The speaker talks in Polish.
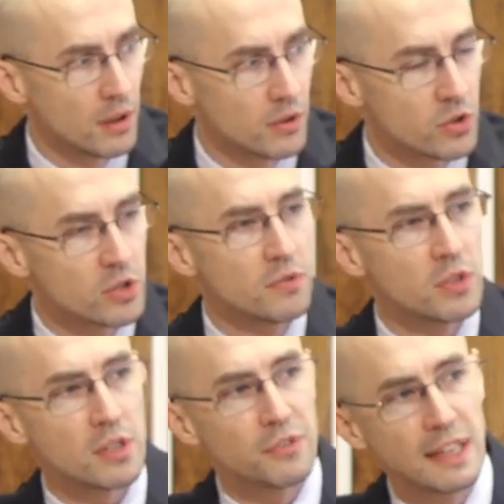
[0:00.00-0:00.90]
Czy
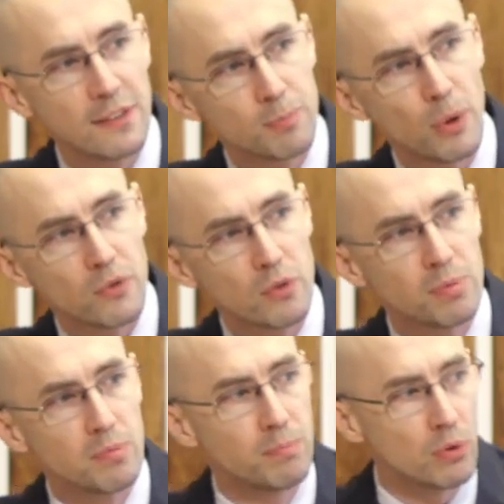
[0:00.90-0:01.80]
rzeczywiście w ten sposób
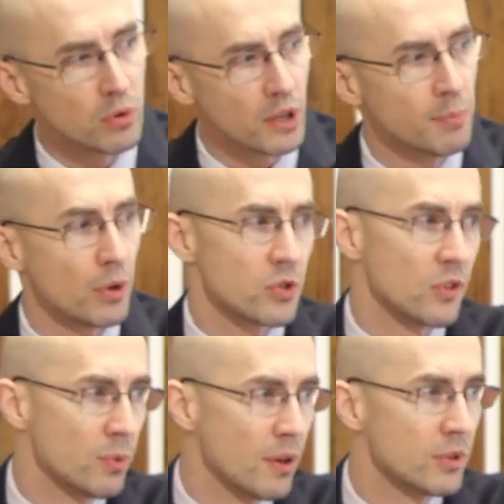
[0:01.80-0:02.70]
Bóg i Boże
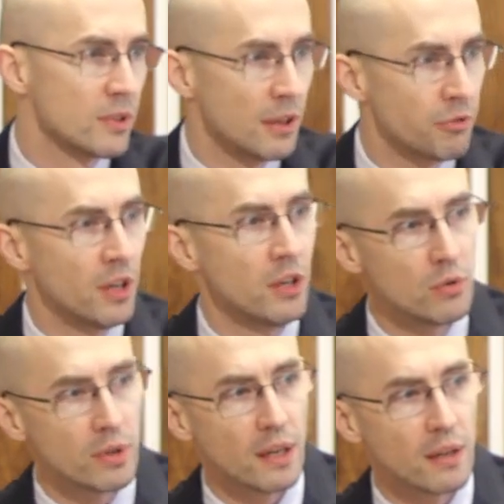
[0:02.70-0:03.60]
Słowo
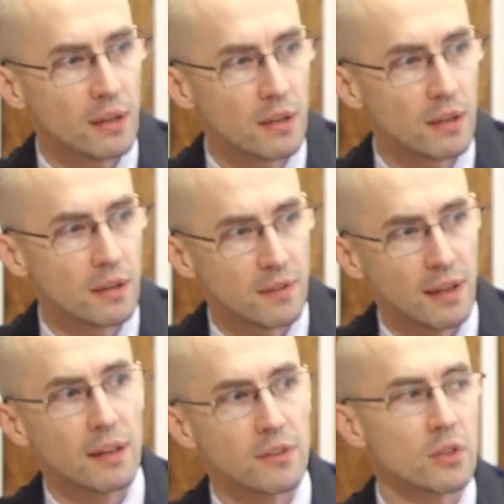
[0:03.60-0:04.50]
definiuje
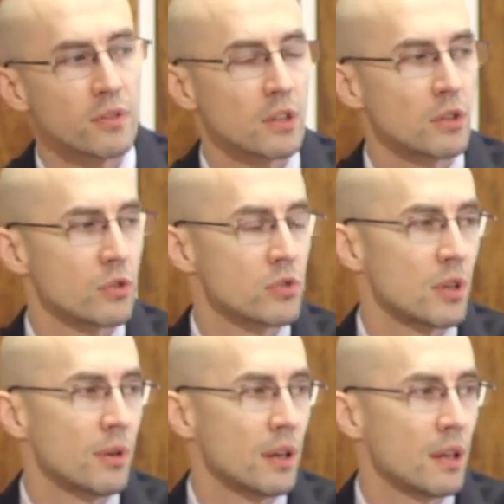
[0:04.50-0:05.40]
cechę zdrowego
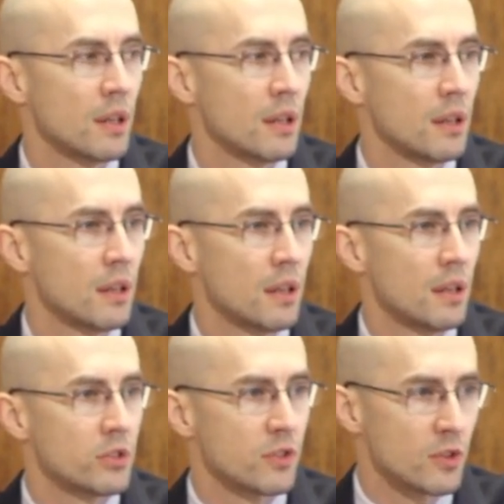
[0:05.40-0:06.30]
kościoła.
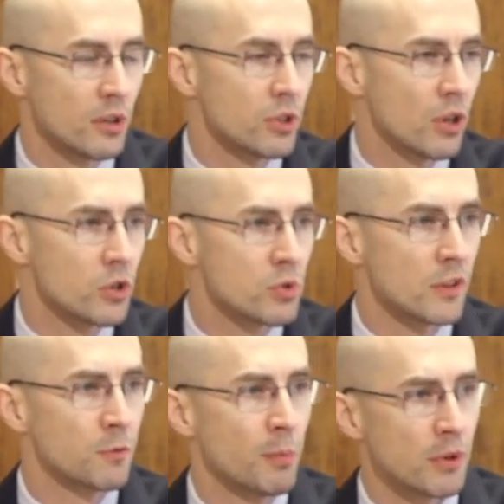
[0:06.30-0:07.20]
Czy zdrowy kościół to
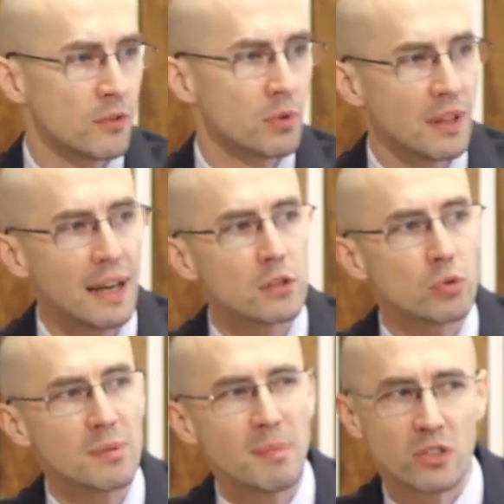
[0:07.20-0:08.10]
jest po prostu ten,
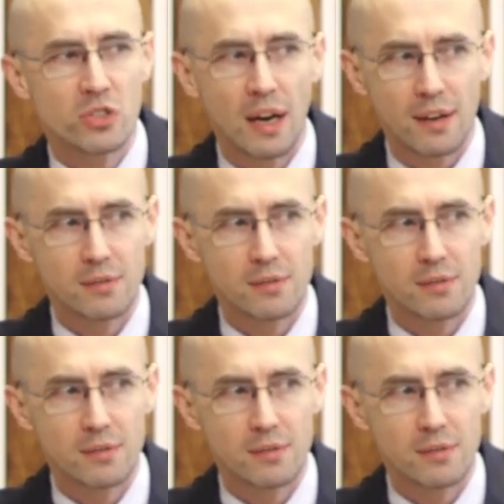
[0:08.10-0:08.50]
który ma żar